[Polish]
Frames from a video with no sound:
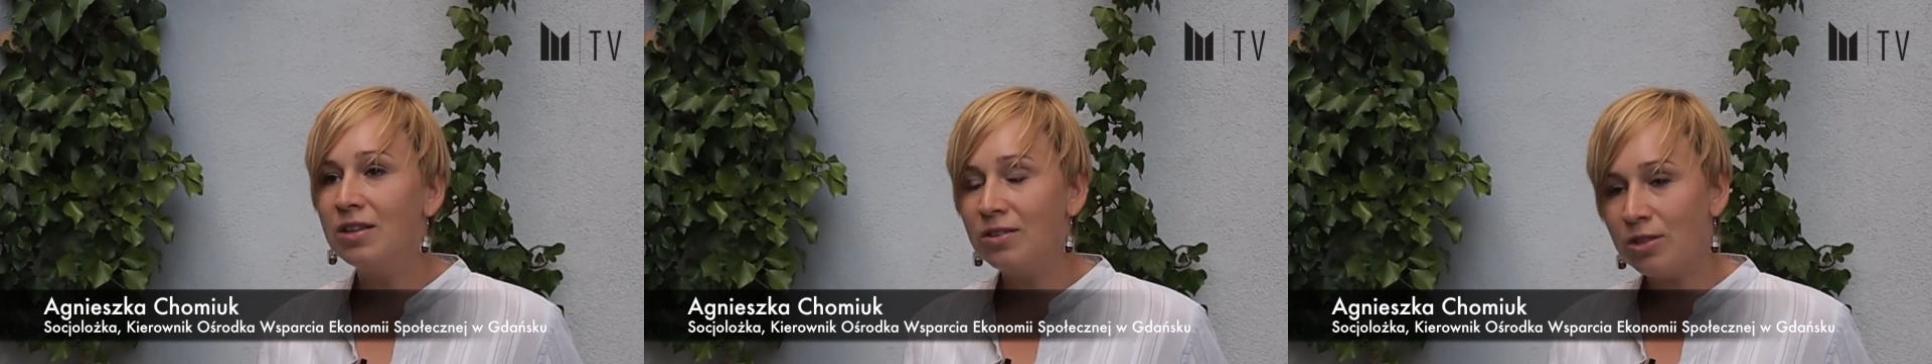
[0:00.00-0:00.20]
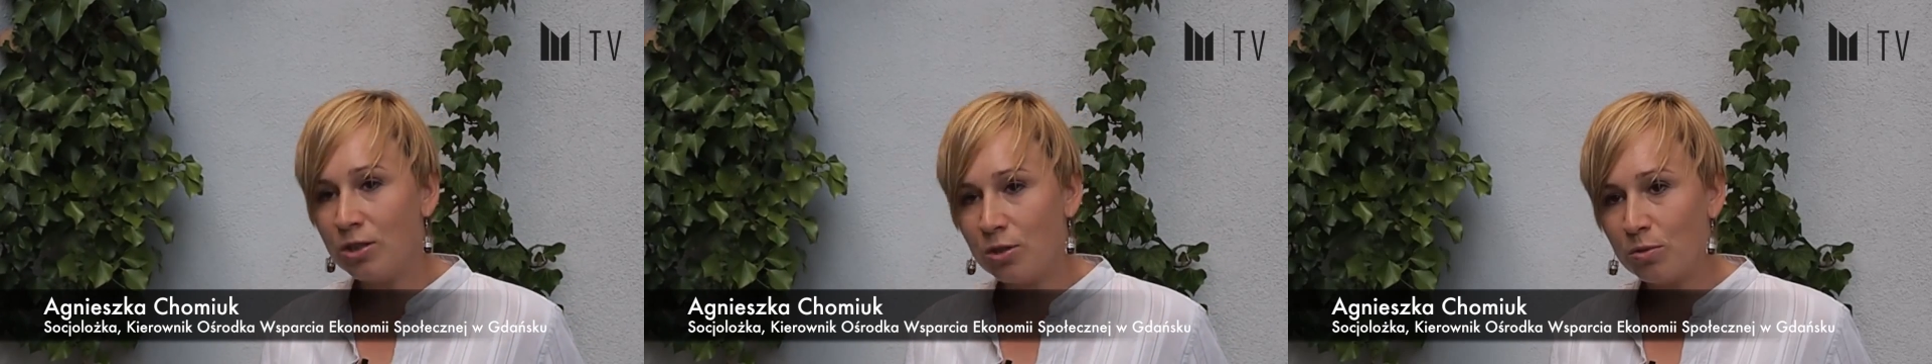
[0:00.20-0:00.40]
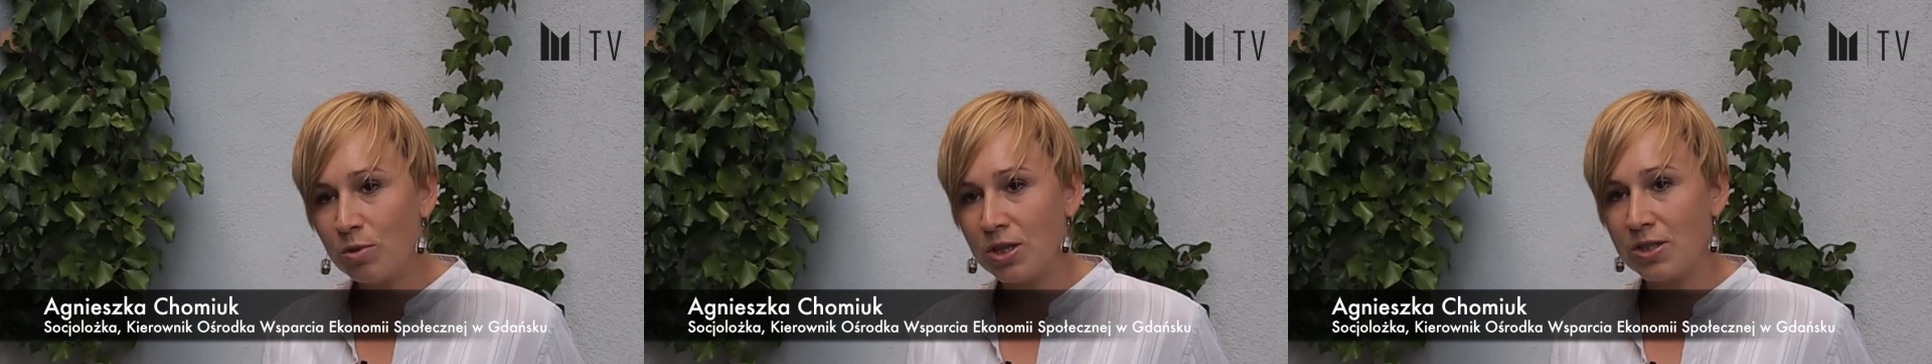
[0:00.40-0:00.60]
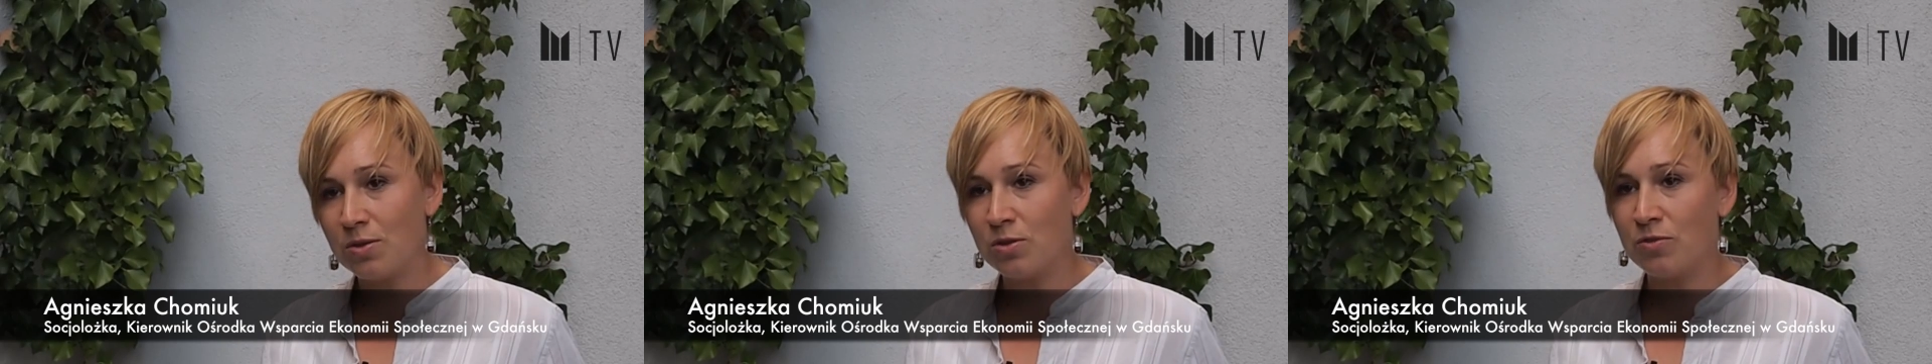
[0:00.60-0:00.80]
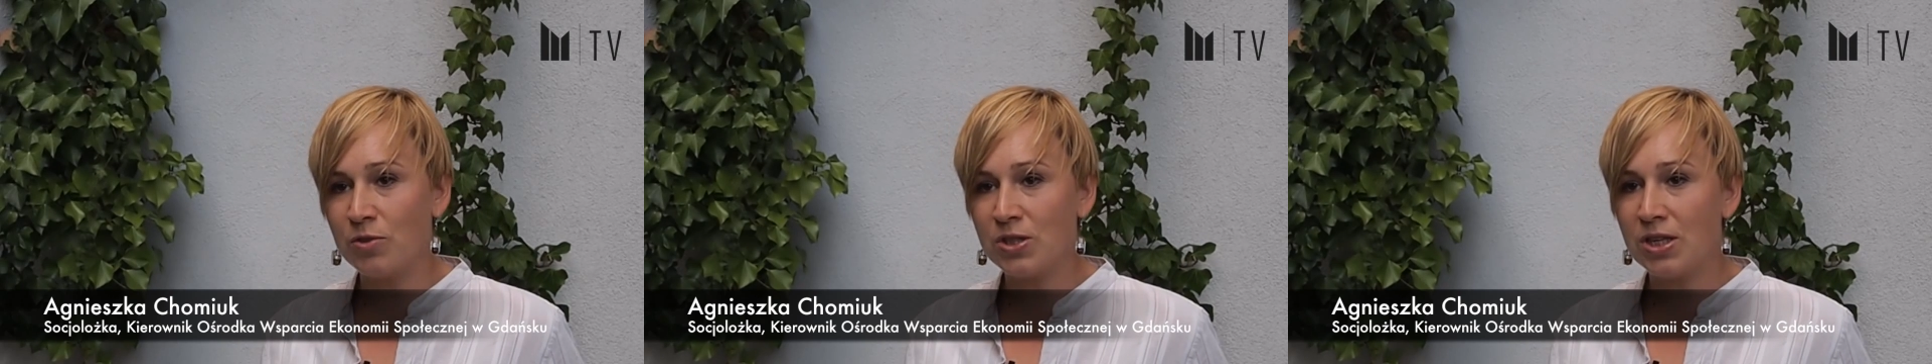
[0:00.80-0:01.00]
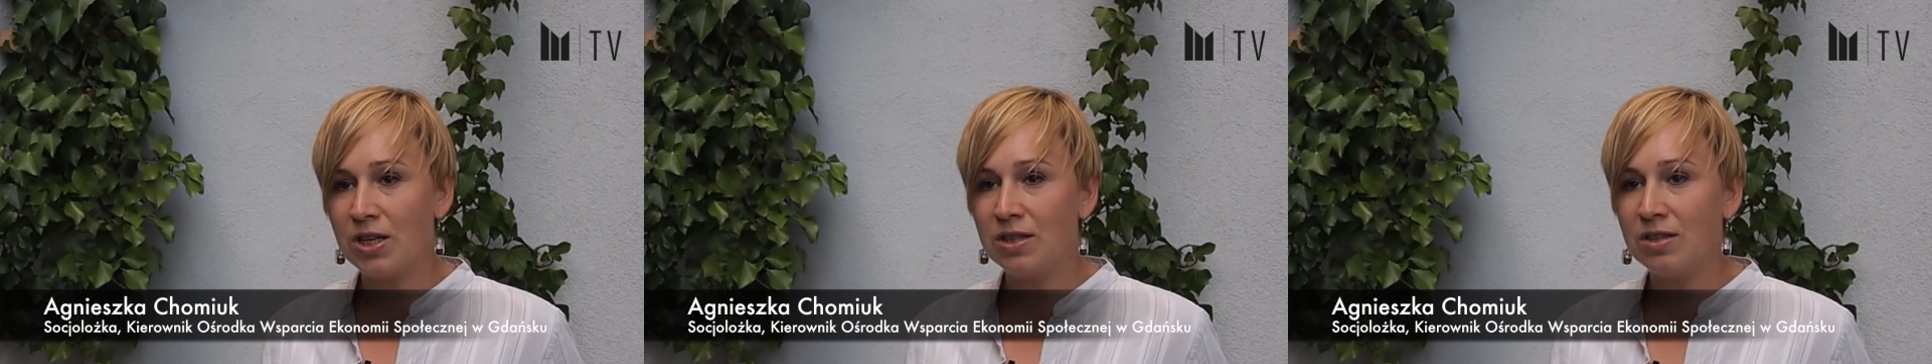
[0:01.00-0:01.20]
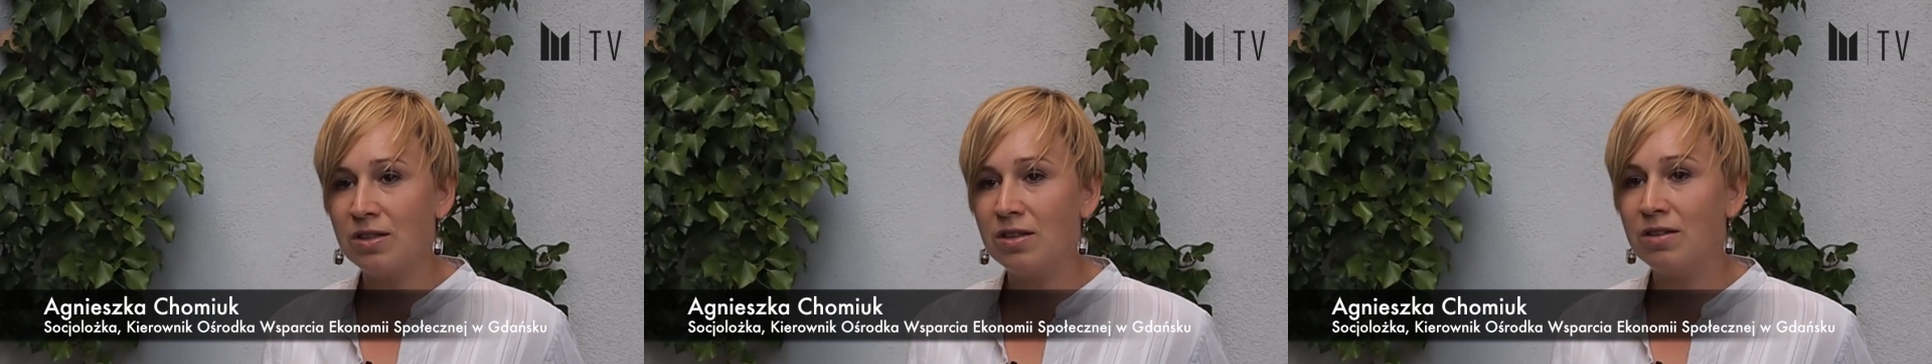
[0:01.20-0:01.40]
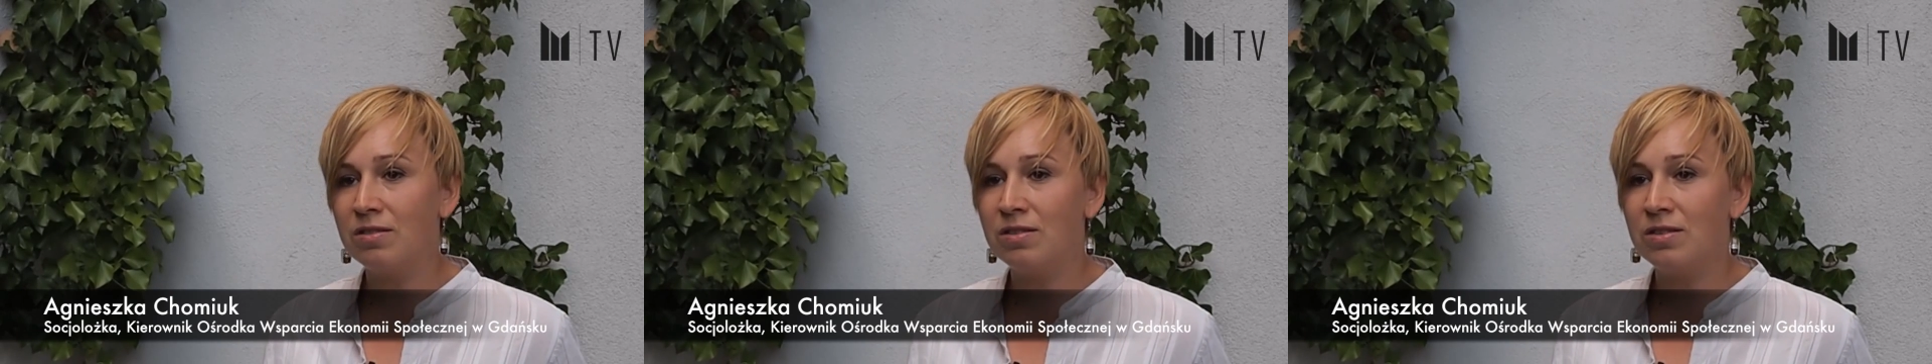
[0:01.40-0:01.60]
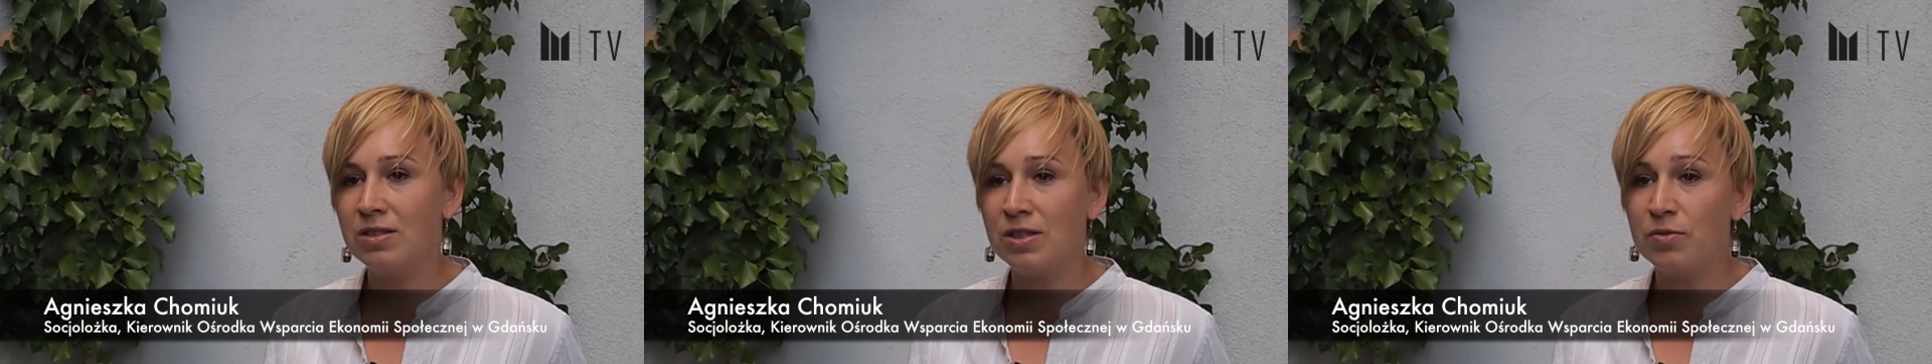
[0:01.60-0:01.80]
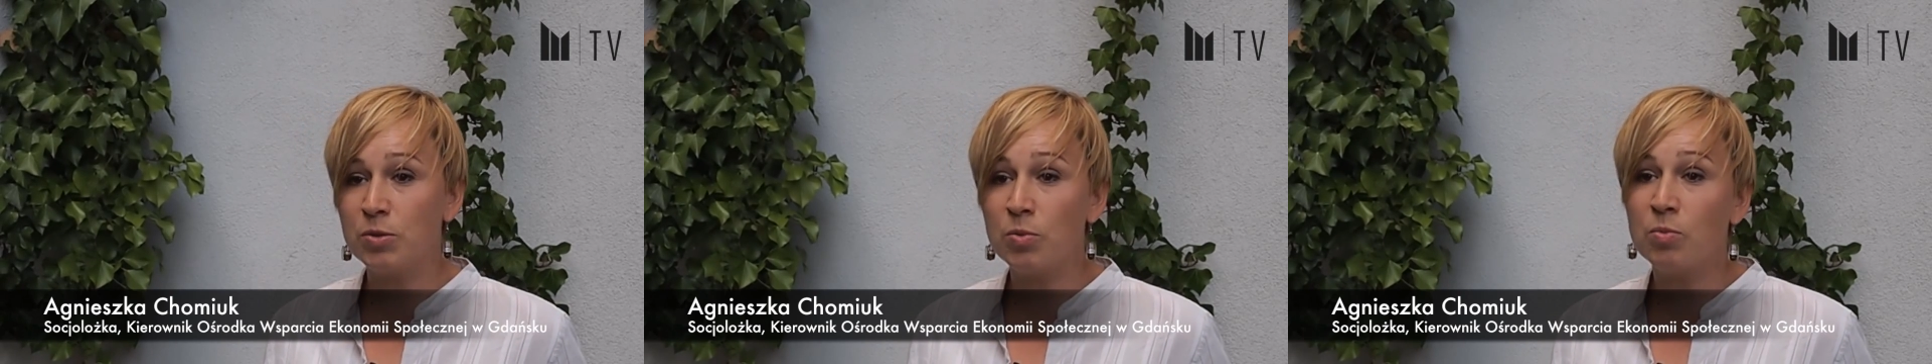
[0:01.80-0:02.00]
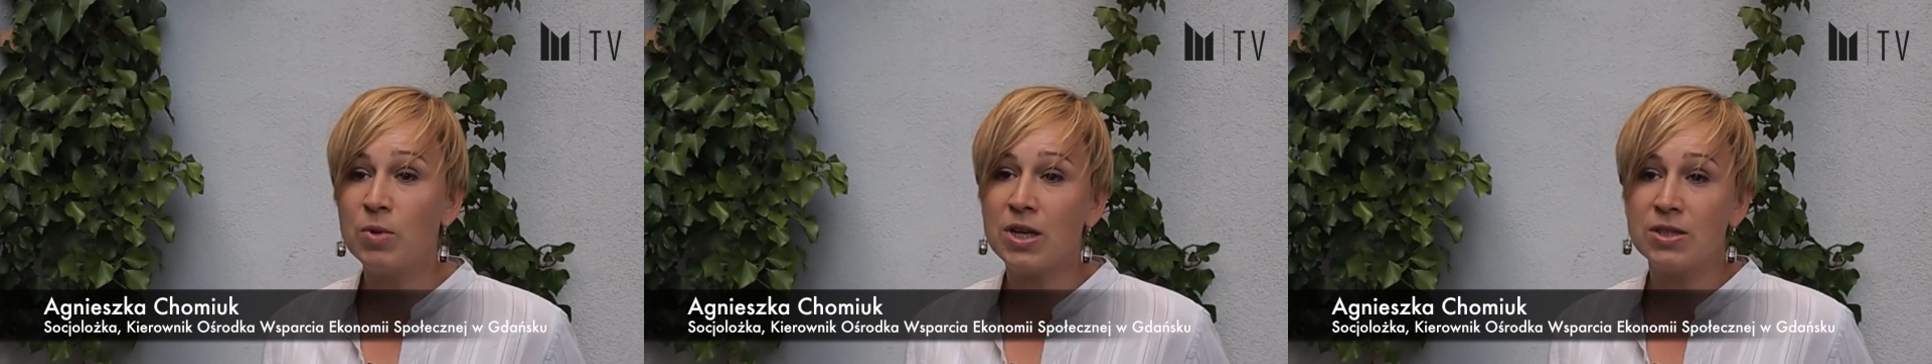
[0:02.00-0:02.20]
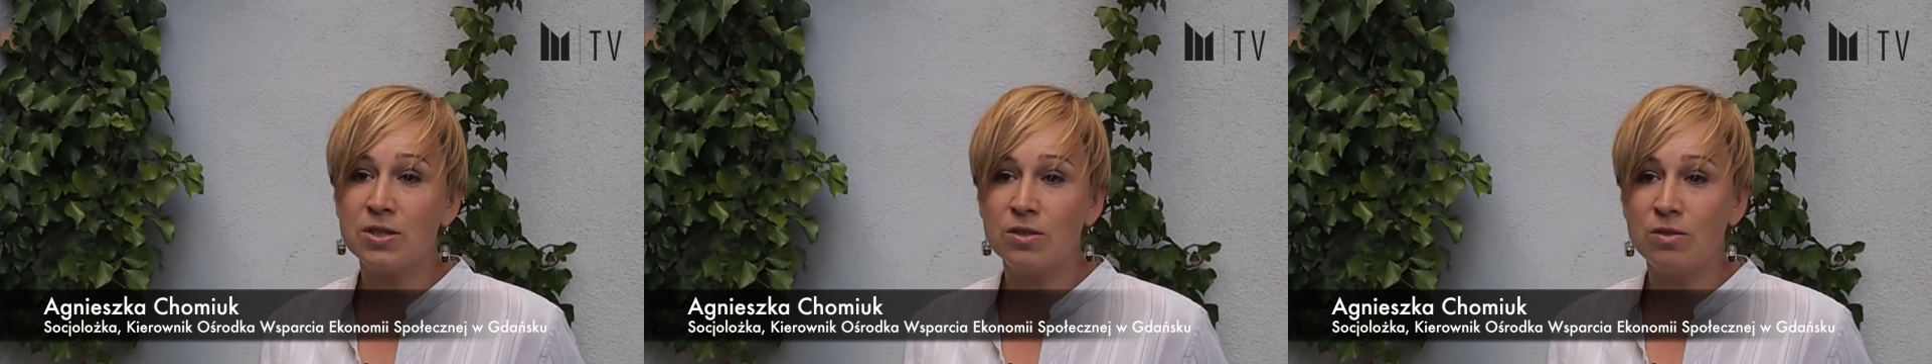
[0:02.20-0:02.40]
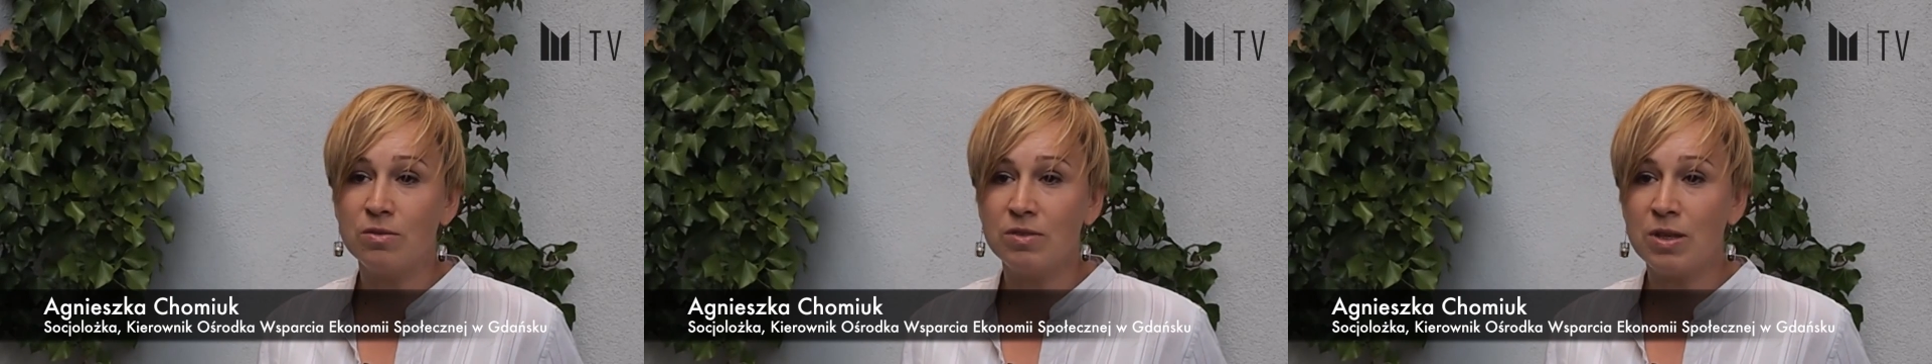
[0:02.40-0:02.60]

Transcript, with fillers: tych, które są związane e, ze współpracą,